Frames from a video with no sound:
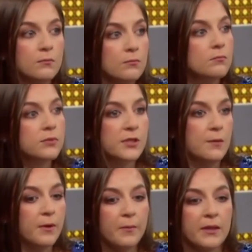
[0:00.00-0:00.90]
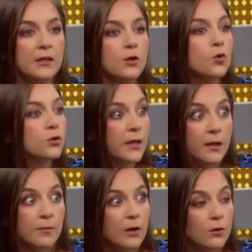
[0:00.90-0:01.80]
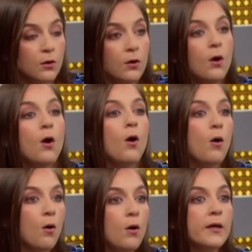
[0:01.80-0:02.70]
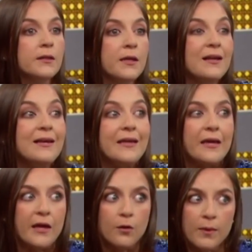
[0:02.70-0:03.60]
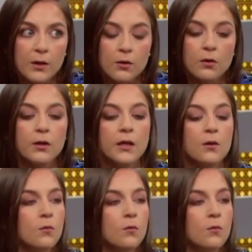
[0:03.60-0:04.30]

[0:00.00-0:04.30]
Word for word: que simplemente no tienen mal olor o que tienen ligero mal olor y con un